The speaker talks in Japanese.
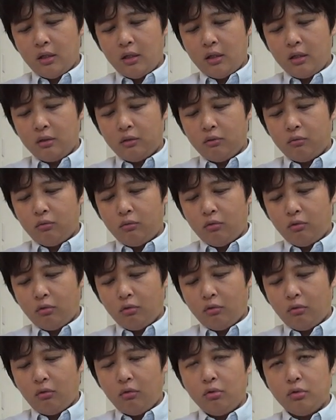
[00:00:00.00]
えー、っ
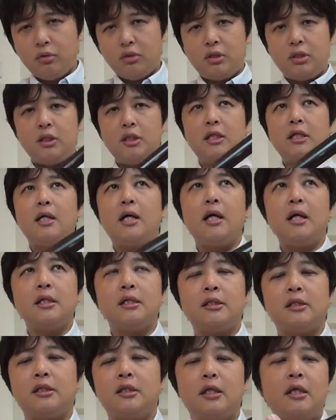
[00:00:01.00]
と、こっちに
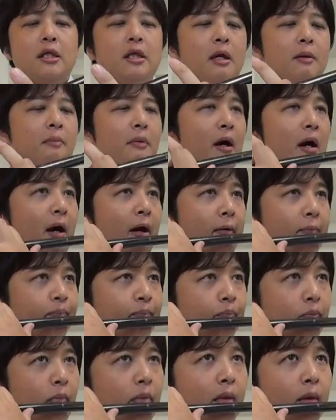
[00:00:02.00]
関して言えば、
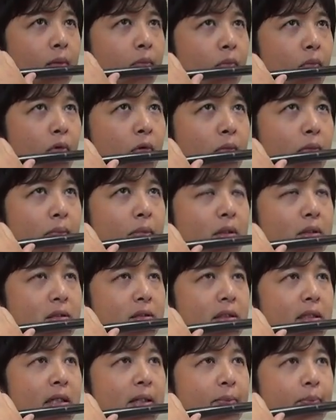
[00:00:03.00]
もう
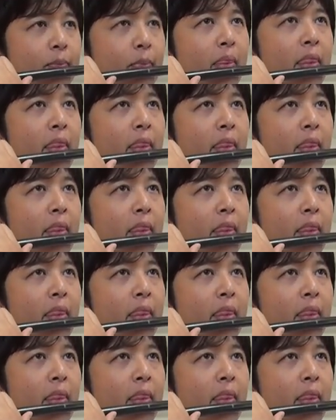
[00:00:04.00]
別に、